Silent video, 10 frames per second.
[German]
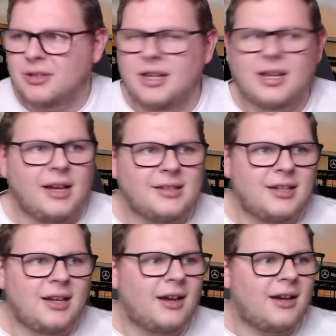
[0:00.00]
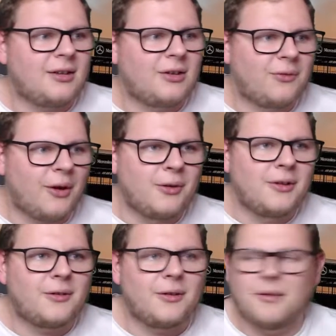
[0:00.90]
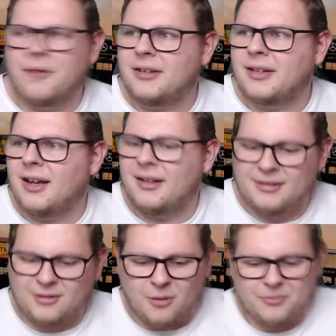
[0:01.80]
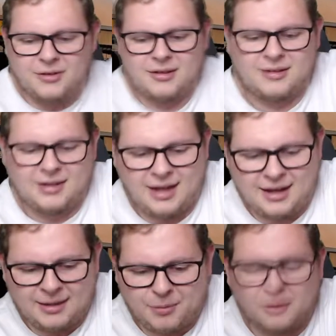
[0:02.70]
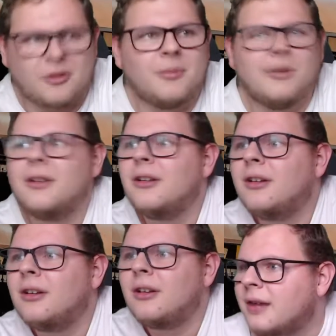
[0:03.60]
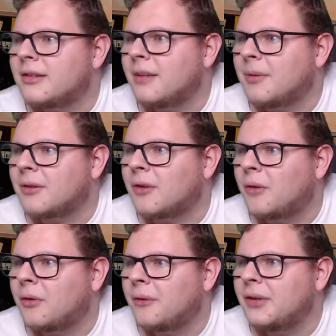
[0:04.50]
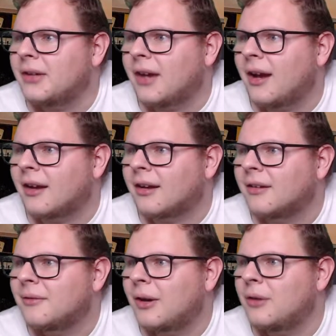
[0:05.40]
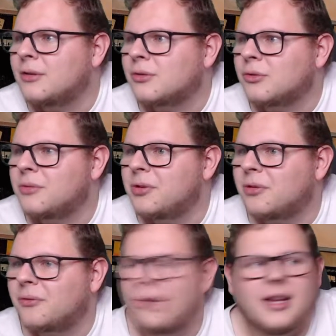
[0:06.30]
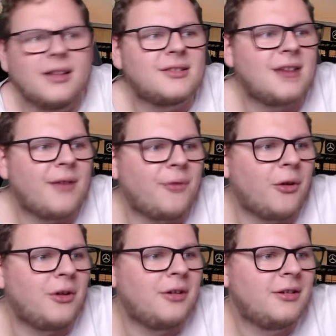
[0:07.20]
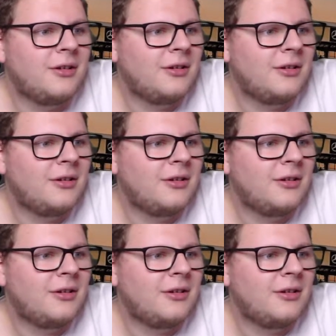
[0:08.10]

Gibt's doch hier Kreisliga-Fouls und so weiter. Äh, komm, das, ah, da hab ich Bock drauf, komm. Kreisliga-Best of. Vor vier Tagen. Fouls, Rudelbinde und Fails. Jawohl.